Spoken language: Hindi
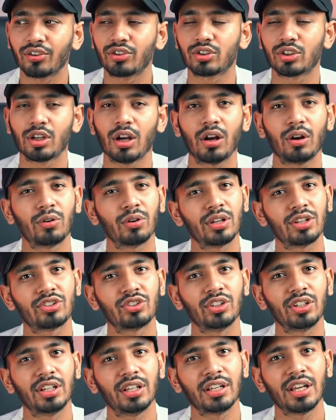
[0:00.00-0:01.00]
अच्छा होना
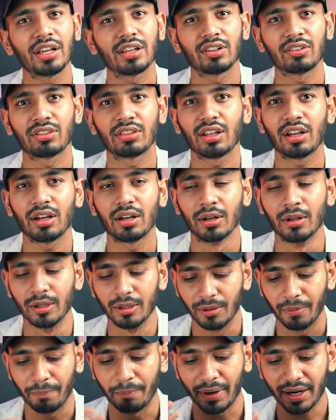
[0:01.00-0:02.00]
चाहिए या कितना
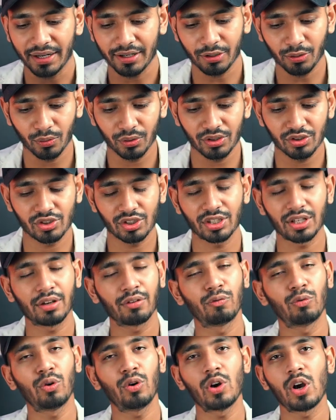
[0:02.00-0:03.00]
बेटर होनी चाहिए
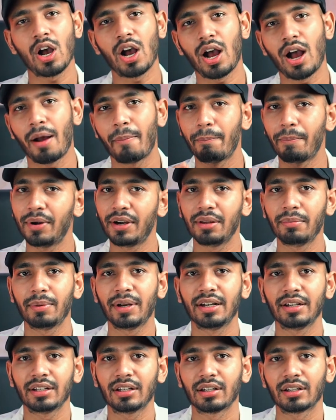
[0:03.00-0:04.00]
वो आप पे
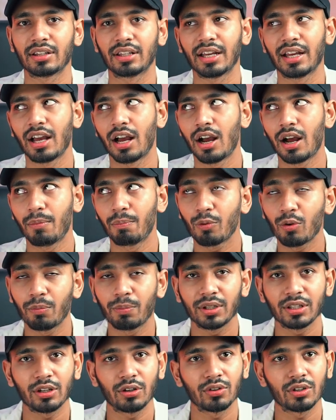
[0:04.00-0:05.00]
डिपेंड करता है आपको
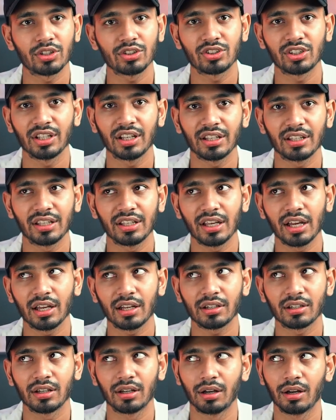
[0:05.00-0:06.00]
पता होना चाहिए कि
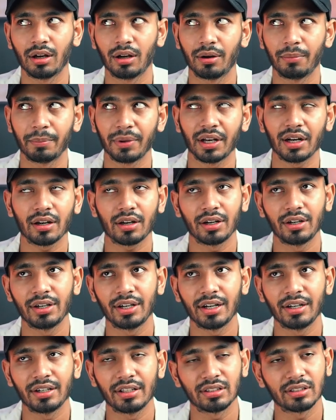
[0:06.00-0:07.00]
यार आ, मेरा
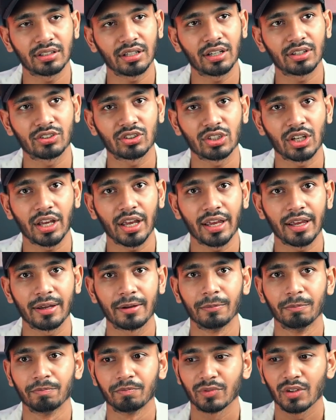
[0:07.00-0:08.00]
कंटेंट इतना अच्छा
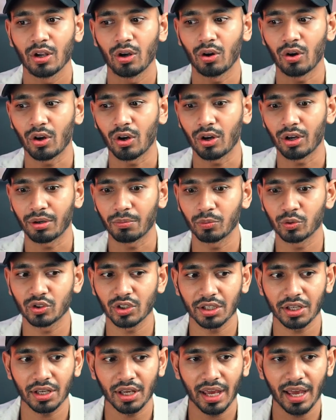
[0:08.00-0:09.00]
है और
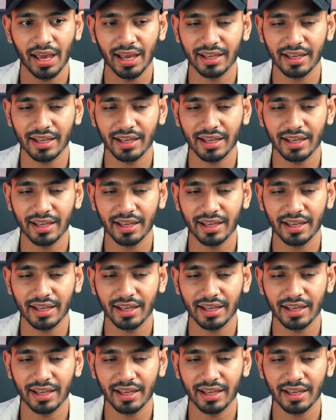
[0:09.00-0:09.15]
मुझे